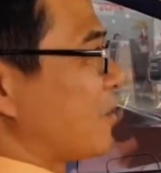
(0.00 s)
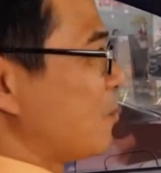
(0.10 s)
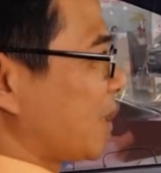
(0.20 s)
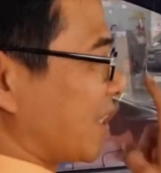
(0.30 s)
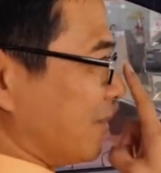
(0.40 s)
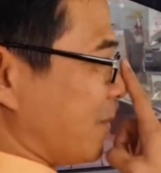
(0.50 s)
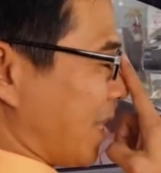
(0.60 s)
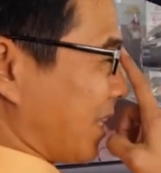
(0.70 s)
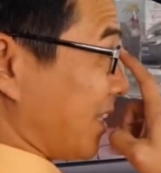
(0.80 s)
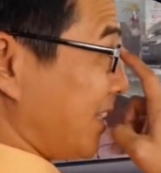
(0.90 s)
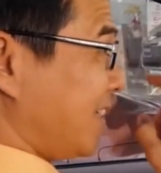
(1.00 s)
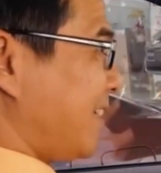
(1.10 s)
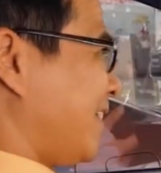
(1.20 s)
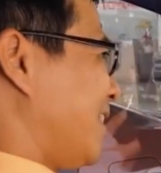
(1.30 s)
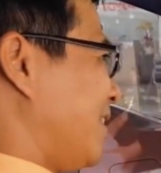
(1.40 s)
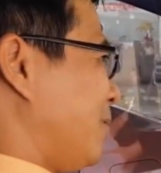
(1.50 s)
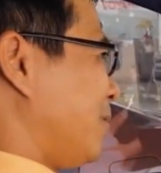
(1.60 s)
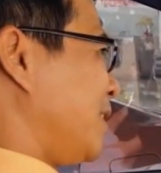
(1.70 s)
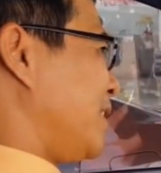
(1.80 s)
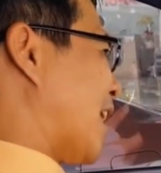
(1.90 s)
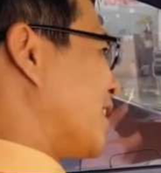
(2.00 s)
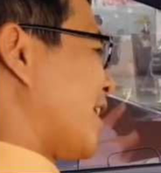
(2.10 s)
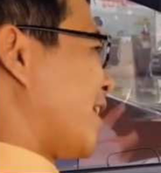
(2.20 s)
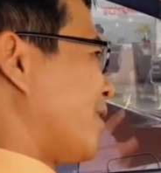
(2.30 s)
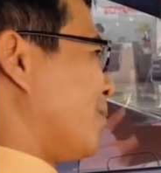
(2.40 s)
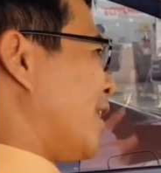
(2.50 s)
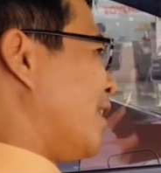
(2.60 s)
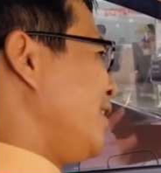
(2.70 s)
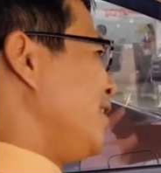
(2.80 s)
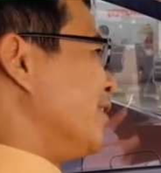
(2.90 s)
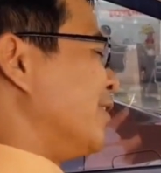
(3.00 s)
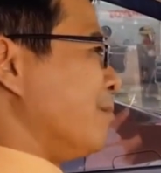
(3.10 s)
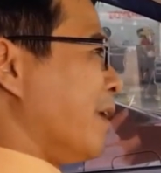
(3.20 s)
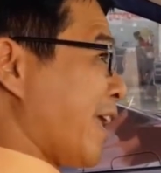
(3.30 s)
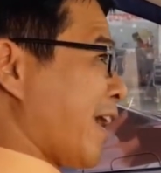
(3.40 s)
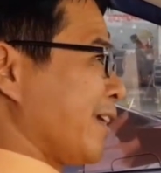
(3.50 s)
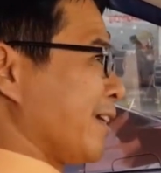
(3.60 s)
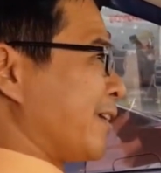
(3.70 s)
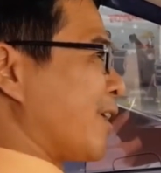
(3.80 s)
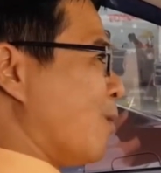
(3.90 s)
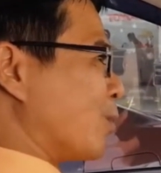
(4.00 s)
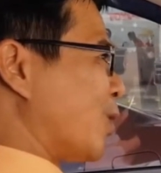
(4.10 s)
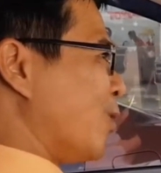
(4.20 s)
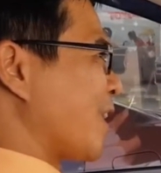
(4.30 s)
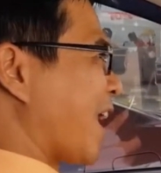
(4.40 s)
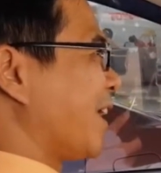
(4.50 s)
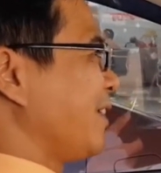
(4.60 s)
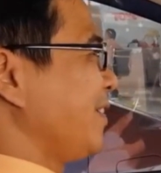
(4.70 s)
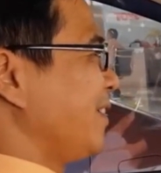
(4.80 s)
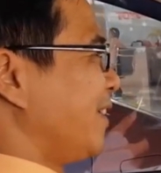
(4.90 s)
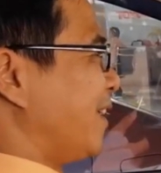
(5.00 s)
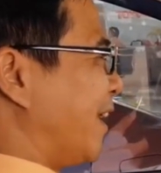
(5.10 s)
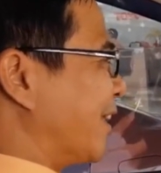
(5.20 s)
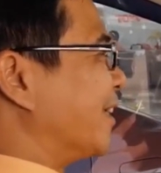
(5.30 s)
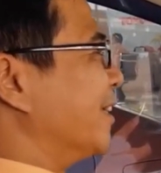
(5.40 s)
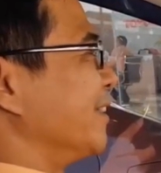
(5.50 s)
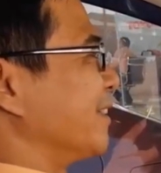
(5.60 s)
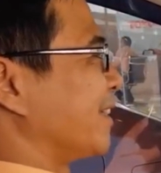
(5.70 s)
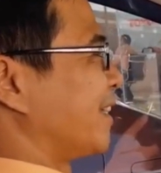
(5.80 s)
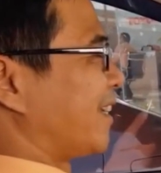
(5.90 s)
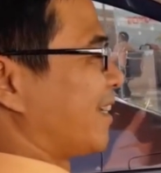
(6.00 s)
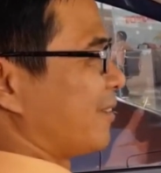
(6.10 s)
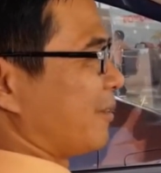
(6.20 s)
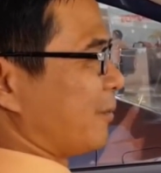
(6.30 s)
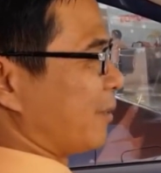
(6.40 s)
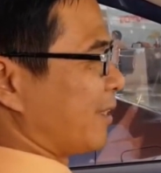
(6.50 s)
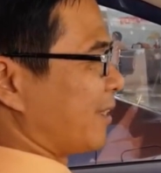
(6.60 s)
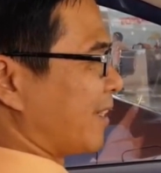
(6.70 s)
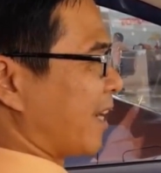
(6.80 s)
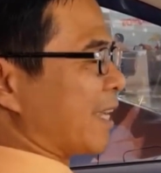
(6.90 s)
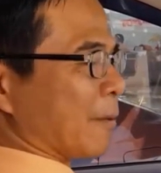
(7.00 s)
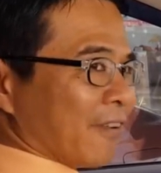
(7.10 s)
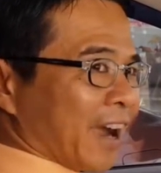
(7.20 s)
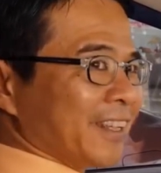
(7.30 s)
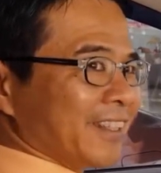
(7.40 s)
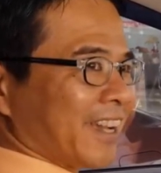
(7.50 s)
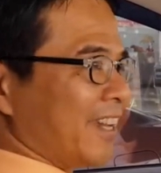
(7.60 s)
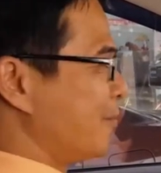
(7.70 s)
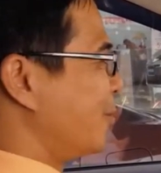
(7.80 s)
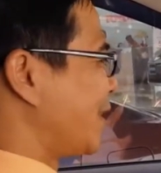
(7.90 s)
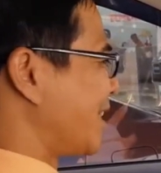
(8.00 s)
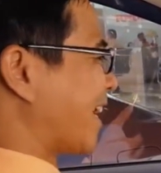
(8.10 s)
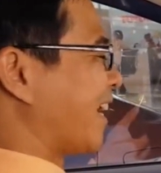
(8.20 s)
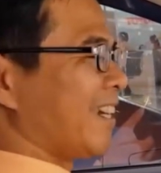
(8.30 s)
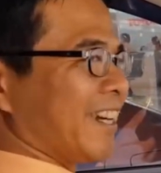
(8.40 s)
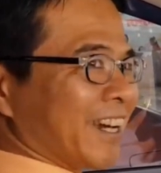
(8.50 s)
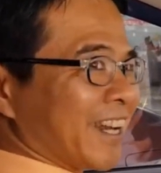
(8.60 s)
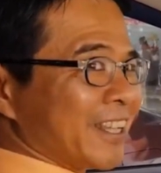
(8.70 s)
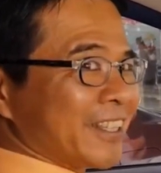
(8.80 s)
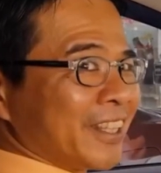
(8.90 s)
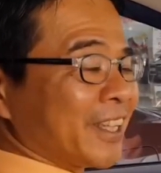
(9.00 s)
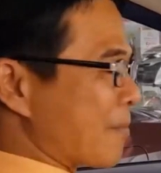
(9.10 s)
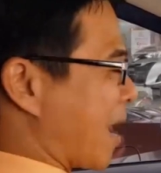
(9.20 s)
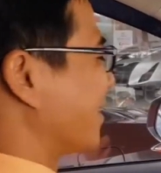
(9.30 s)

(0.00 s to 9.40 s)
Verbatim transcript: trong quá trình mà uh, mình chạy xe rồi mình để ý những người mới lái á, thì có một số cái hiện tượng uh, uh, hay gặp phải, hay lớn muốn chia sẻ ở đây với các